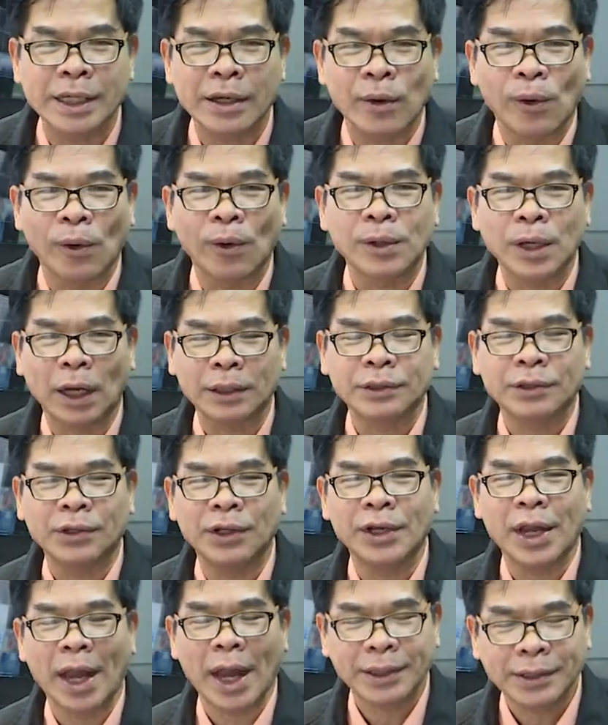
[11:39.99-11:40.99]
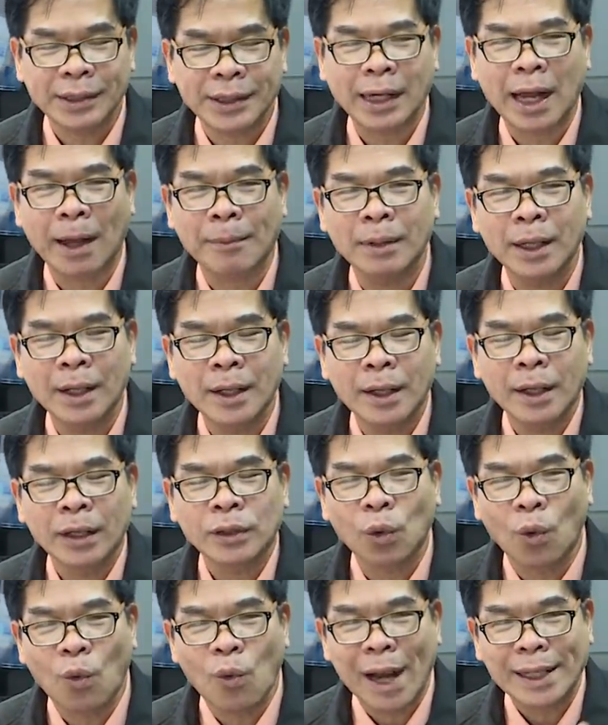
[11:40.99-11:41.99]
โค ดอท ทีเอช นะครับ
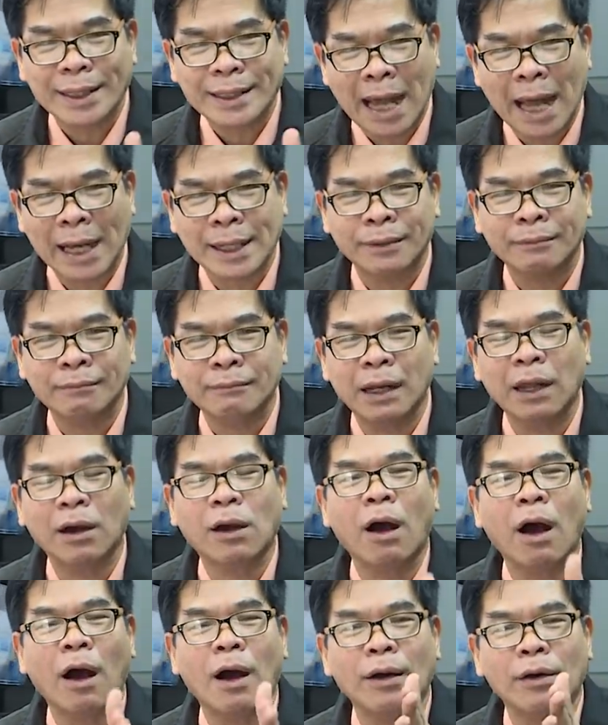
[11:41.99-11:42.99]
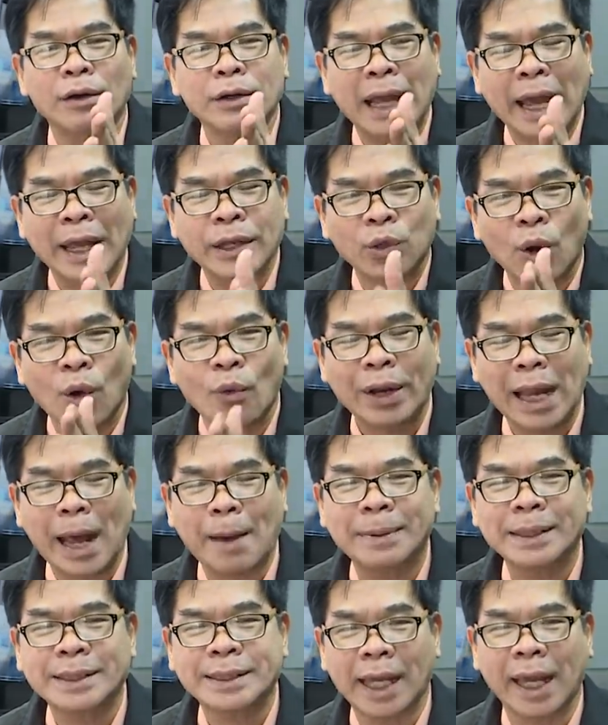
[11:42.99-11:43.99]
ทุกวันจันทร์แล้วก็ในช่วงเวลา
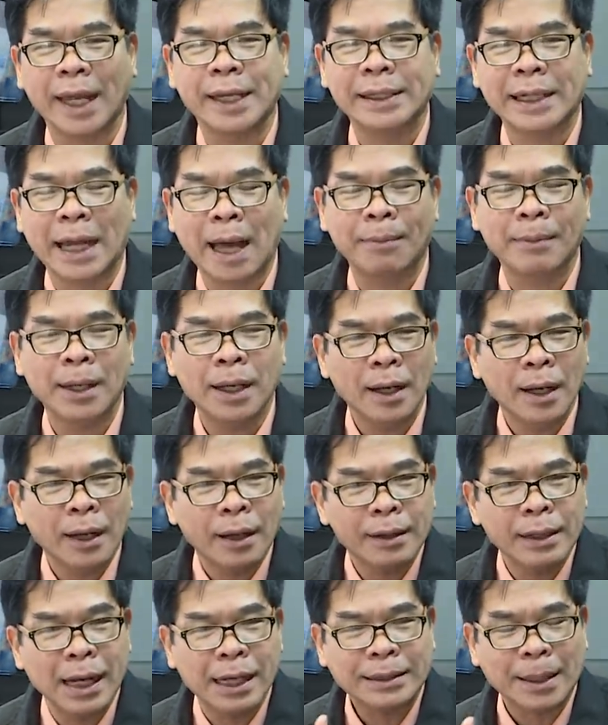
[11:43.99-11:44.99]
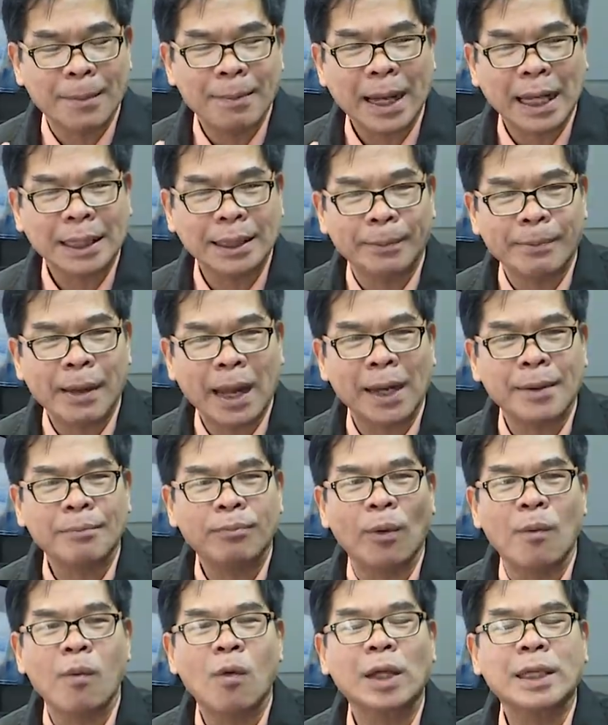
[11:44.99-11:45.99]
พิเศษนะครับเรื่องสำคัญสำคัญ
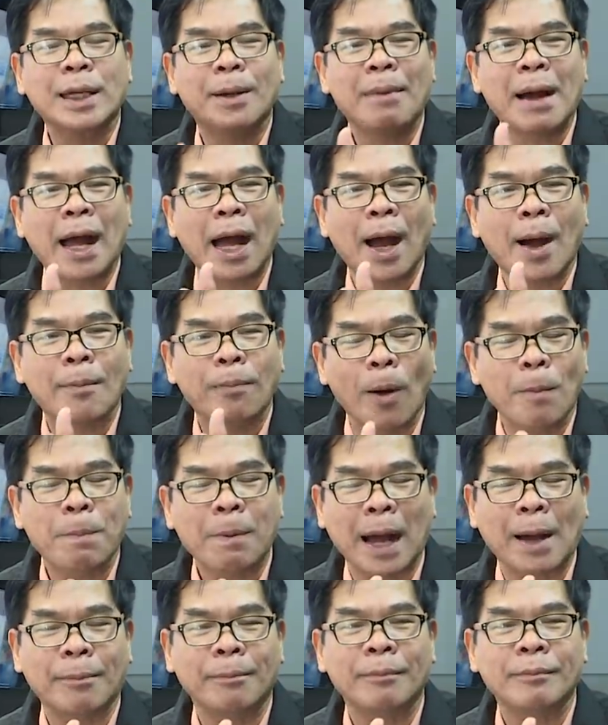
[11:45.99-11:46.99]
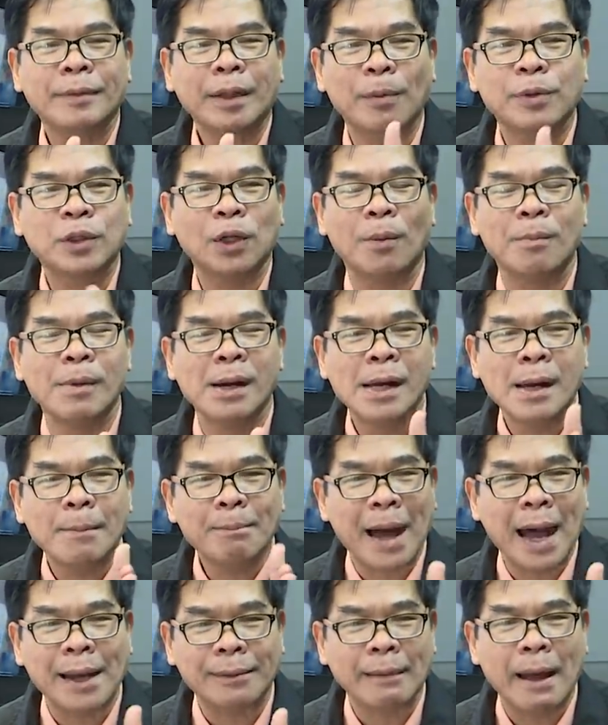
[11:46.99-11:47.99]
ผมก็จะมาพบกับท่านผู้ชม
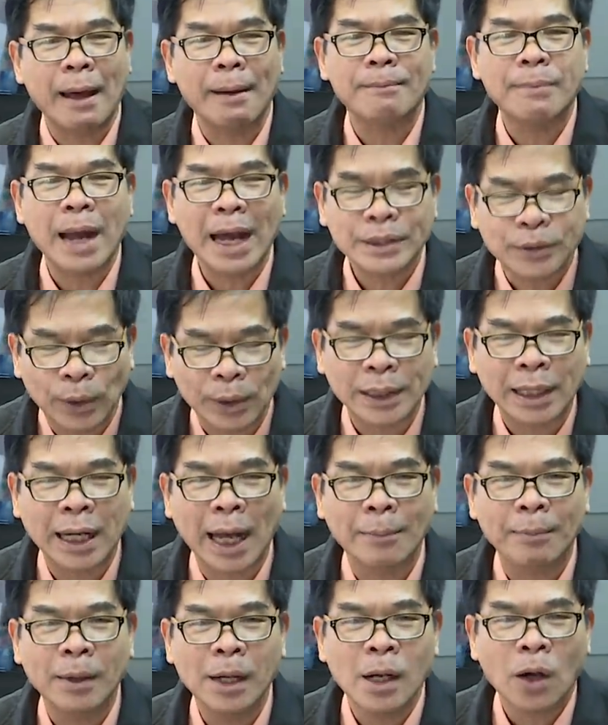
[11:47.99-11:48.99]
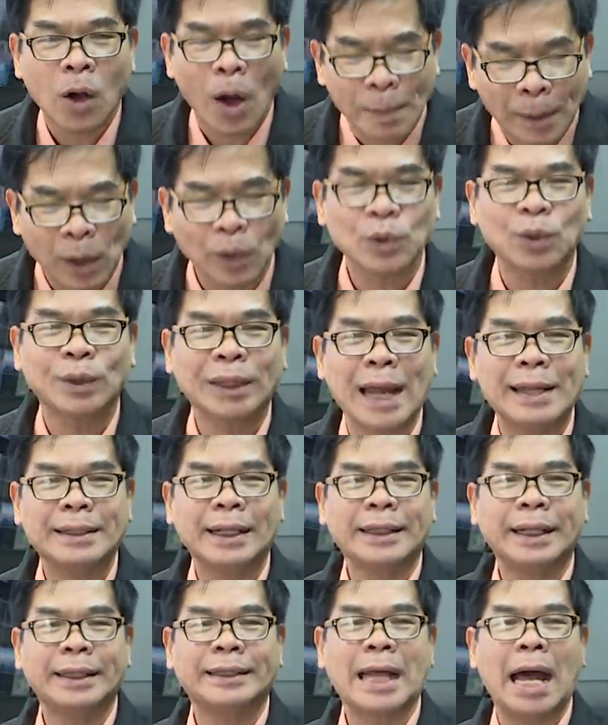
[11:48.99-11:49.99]
ผ่านการไลฟ์สดนะครับขอบพระคุณทุกท่าน
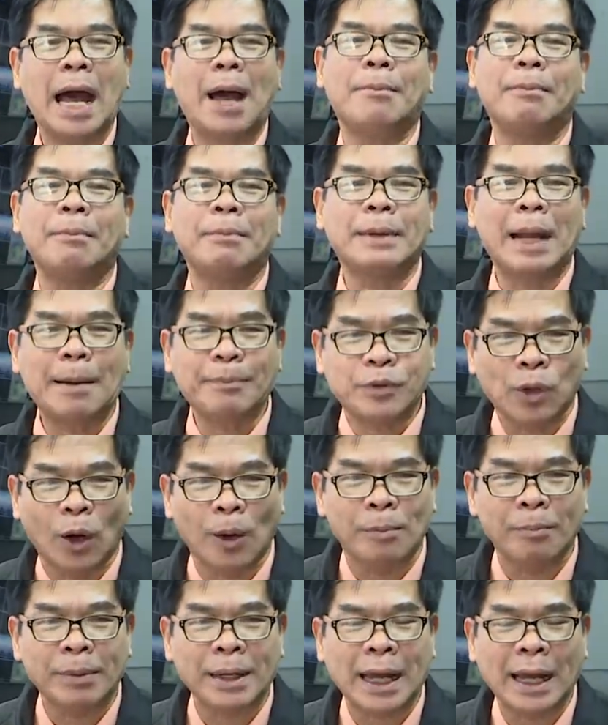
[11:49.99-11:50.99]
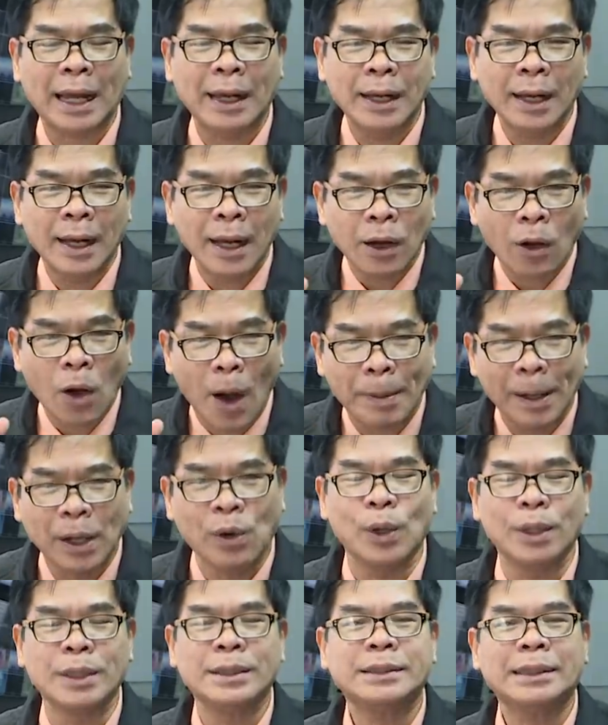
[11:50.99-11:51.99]
ที่ติดตามรับชมนะฮะขอบพระ
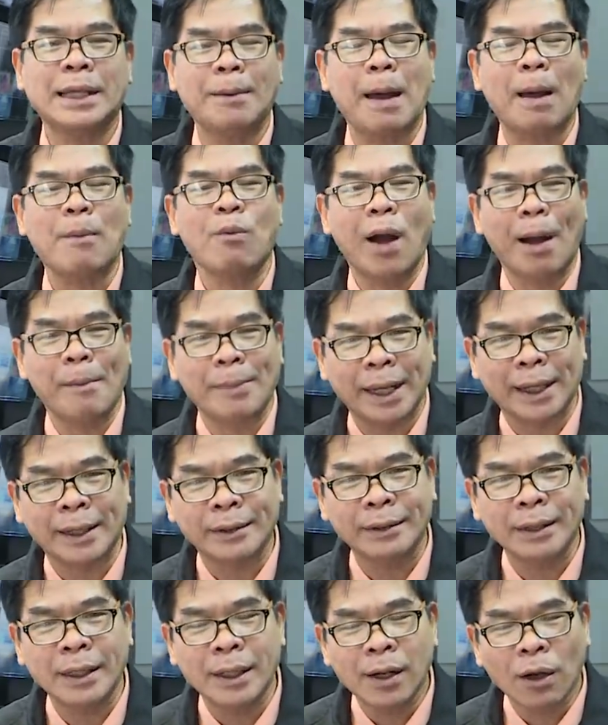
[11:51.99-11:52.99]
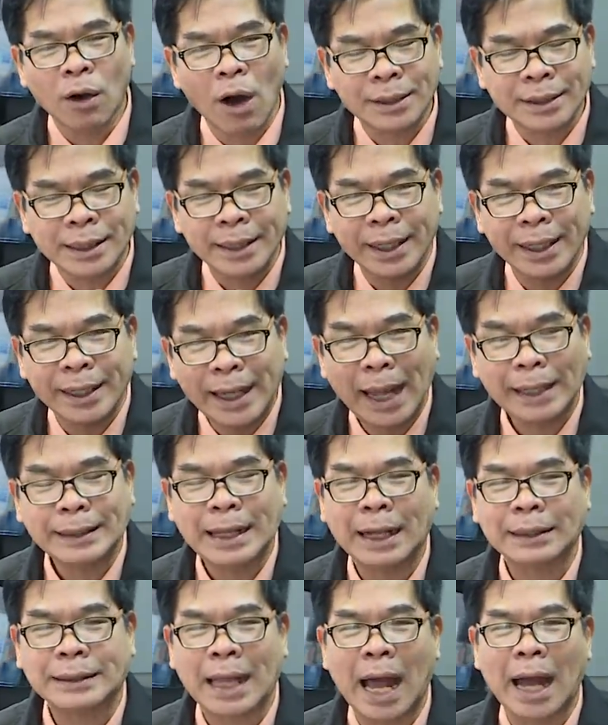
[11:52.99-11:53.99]
คุณสำหรับความเห็นข้อเสนอแนะ
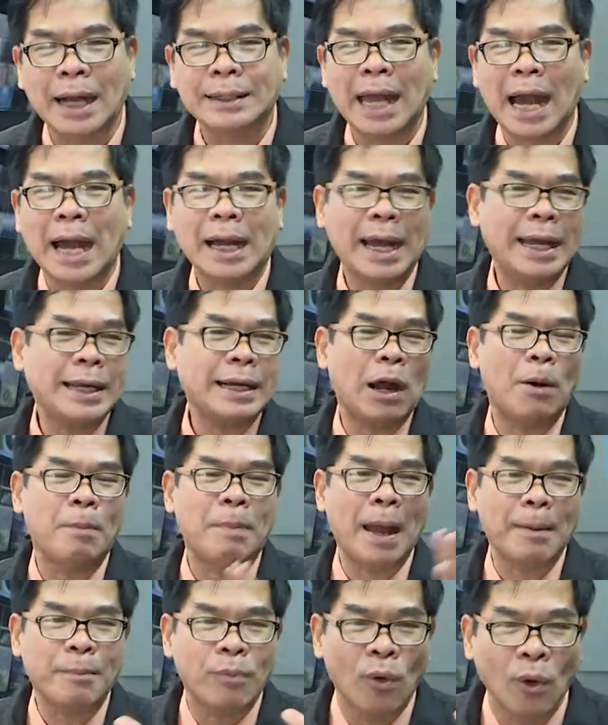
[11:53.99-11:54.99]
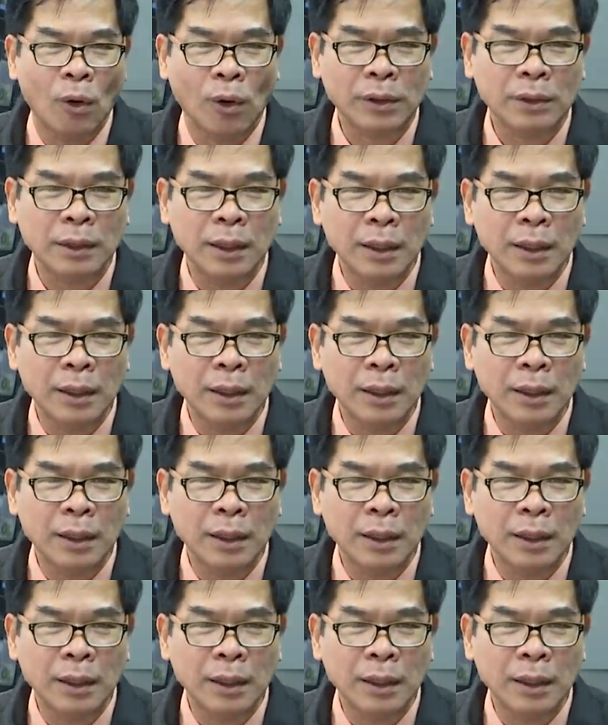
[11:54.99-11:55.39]
ต่างๆอยากให้เราไปพูด